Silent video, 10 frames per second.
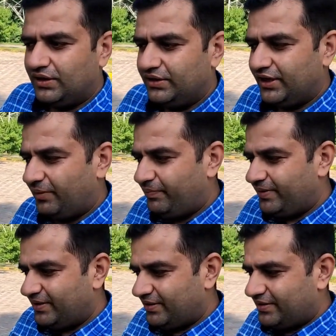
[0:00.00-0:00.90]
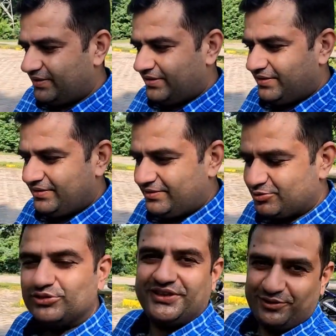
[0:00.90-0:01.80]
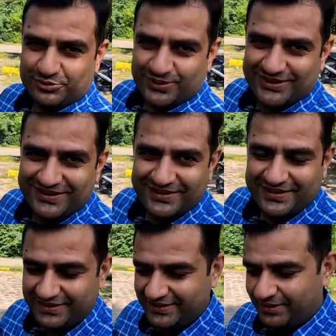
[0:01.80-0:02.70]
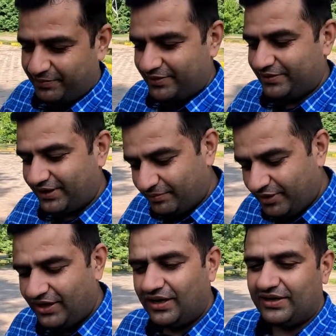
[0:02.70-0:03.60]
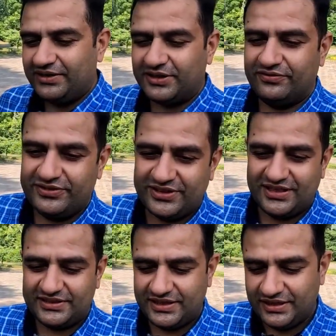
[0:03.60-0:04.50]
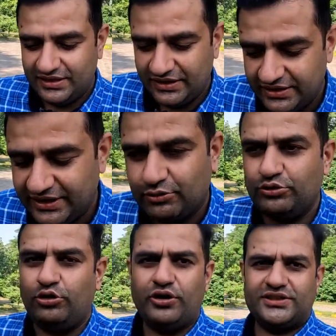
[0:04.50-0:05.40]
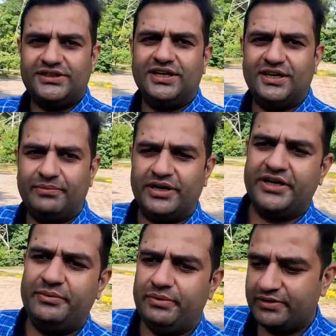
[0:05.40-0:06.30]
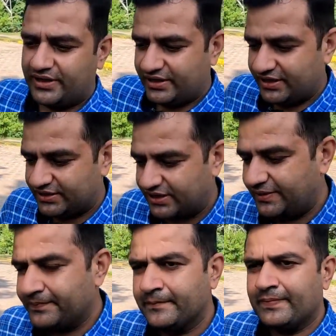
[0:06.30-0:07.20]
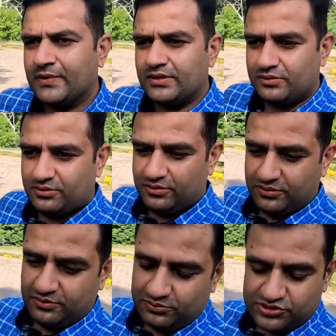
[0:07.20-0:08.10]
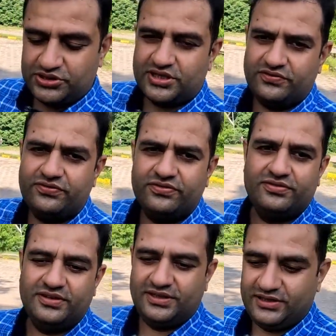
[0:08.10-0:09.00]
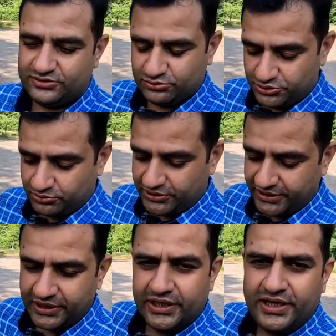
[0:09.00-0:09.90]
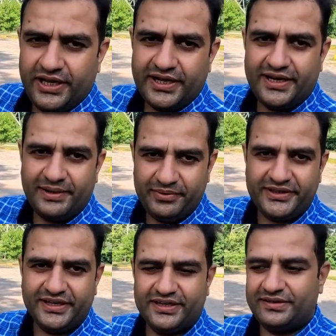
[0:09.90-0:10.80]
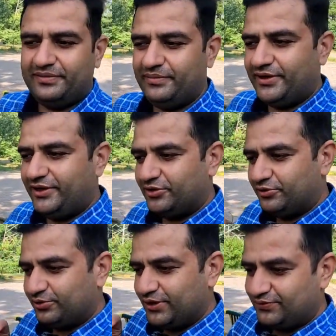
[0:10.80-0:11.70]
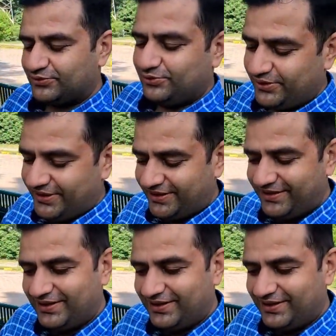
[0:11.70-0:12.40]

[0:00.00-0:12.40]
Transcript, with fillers: या फिर सोचेंगे उस पर कि या फिर यामहा की तरफ ही चला जाए या कोई और अच्छा अगर मार्केट में ब्रांड आ जाता है तो उसकी तरफ स्विच हो जाए लेकिन अभी तक मेरी ये जो लव स्टोरी है